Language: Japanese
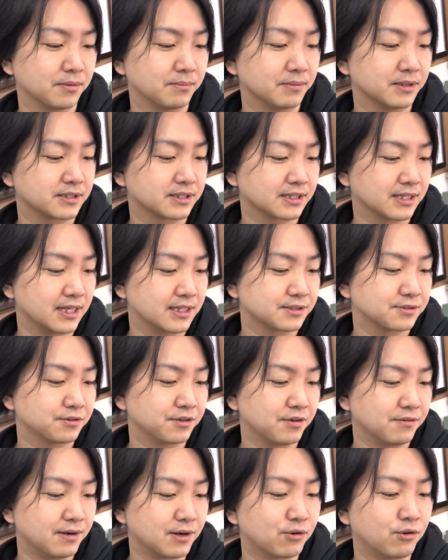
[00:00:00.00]
いますがそ
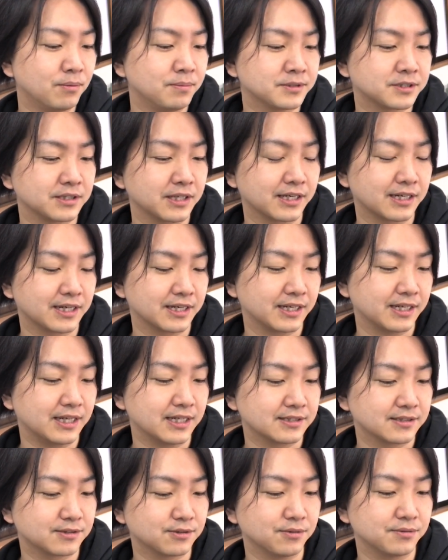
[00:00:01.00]
れは古物に限
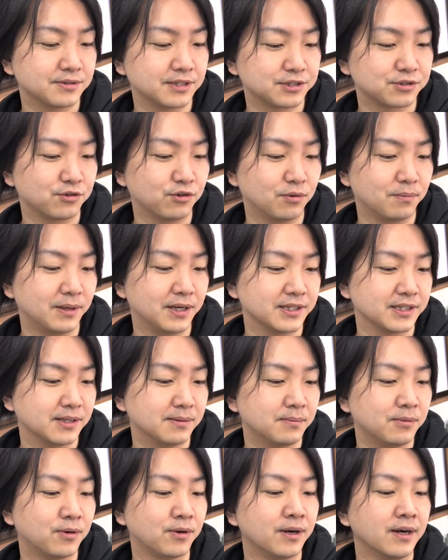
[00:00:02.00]
らずどんな商売
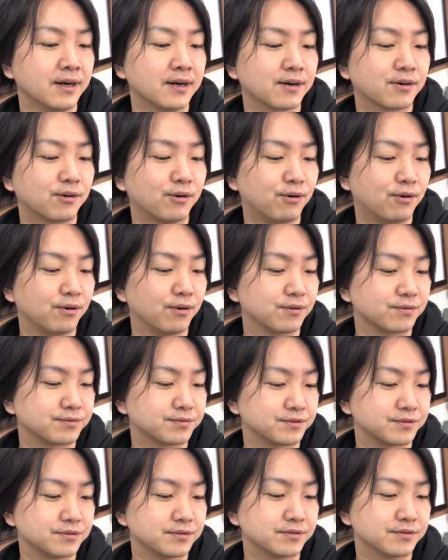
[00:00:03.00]
でも好
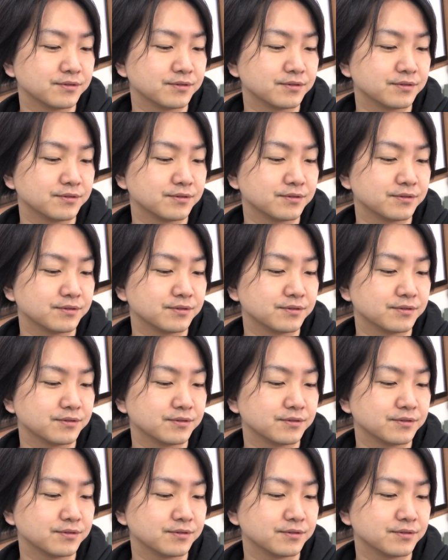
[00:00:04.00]
不,、